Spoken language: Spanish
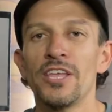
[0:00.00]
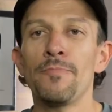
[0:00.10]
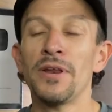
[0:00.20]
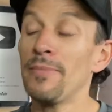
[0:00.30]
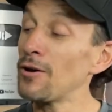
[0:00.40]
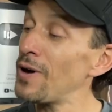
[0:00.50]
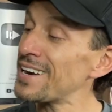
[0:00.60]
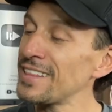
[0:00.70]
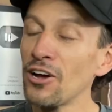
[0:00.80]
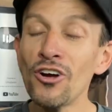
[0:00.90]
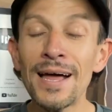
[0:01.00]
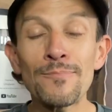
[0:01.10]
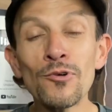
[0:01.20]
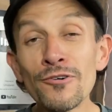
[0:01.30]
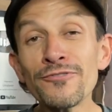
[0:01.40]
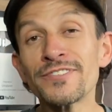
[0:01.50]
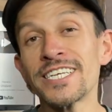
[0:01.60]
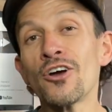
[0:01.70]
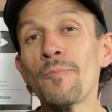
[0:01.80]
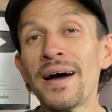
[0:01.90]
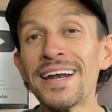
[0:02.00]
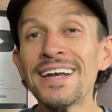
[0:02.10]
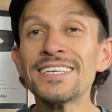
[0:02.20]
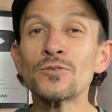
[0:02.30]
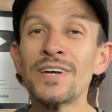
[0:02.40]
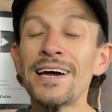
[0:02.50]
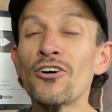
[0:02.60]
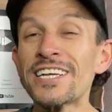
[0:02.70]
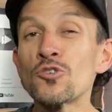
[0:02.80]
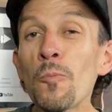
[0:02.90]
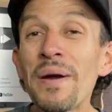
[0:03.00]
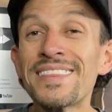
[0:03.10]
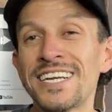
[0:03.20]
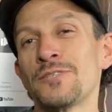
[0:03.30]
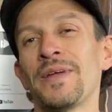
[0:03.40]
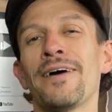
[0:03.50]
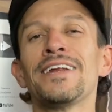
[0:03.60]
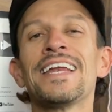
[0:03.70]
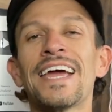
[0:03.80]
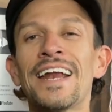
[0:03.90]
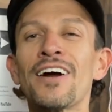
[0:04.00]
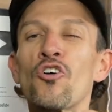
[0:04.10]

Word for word: Y en primer lugar tengo la Buff 5 paneles, una gorra súper transpirable y ligera